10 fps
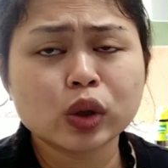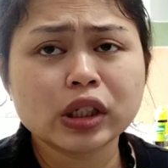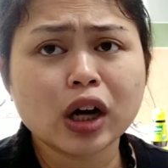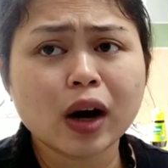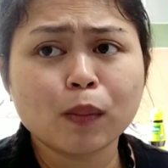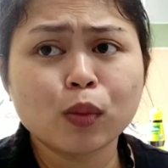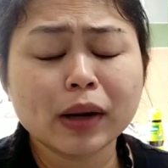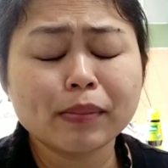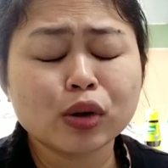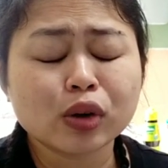suijau
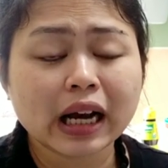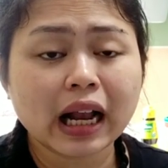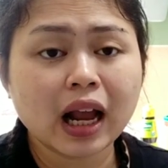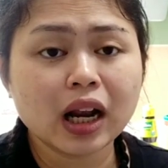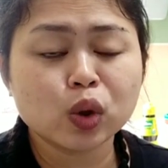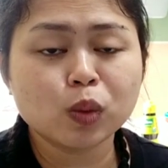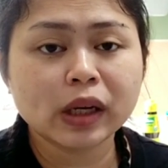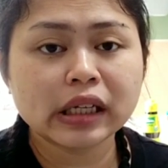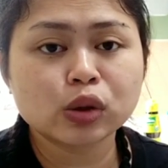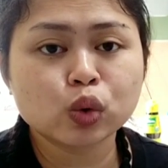mungkin menurut kalian itu
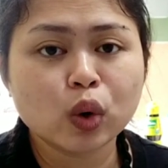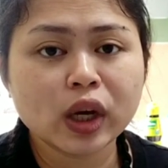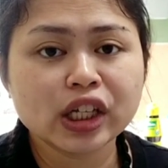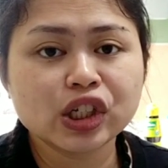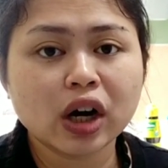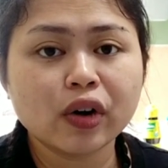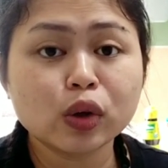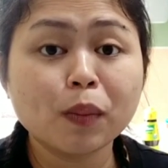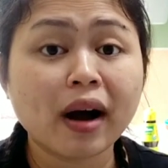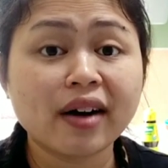bikin suijau
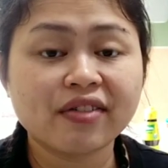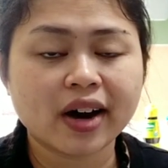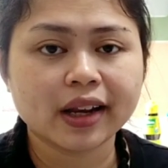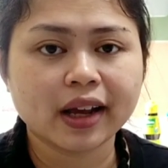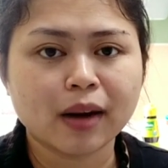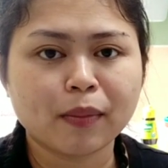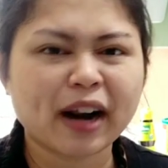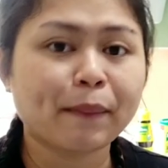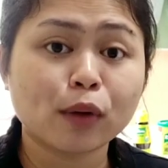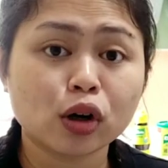itu maafan ya
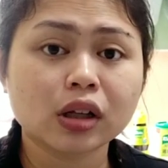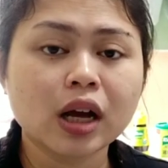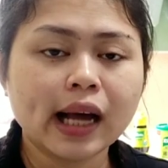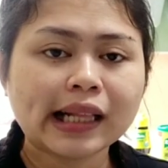repot